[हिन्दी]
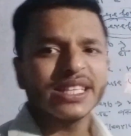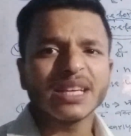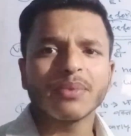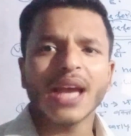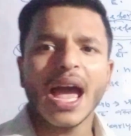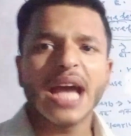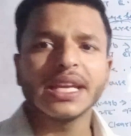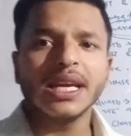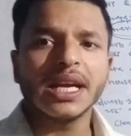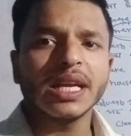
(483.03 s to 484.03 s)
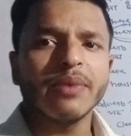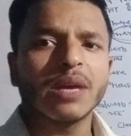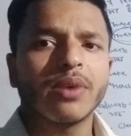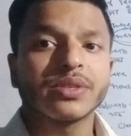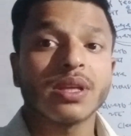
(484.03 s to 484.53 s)
सब क्या है रिलेटिव
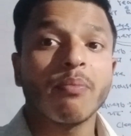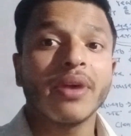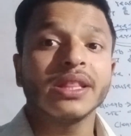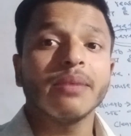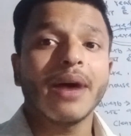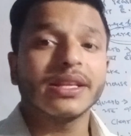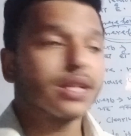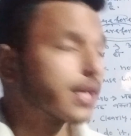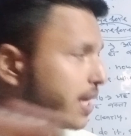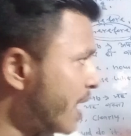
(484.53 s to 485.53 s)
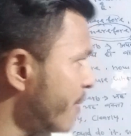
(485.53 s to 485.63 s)
संबंध संबंधवाचक क्रिया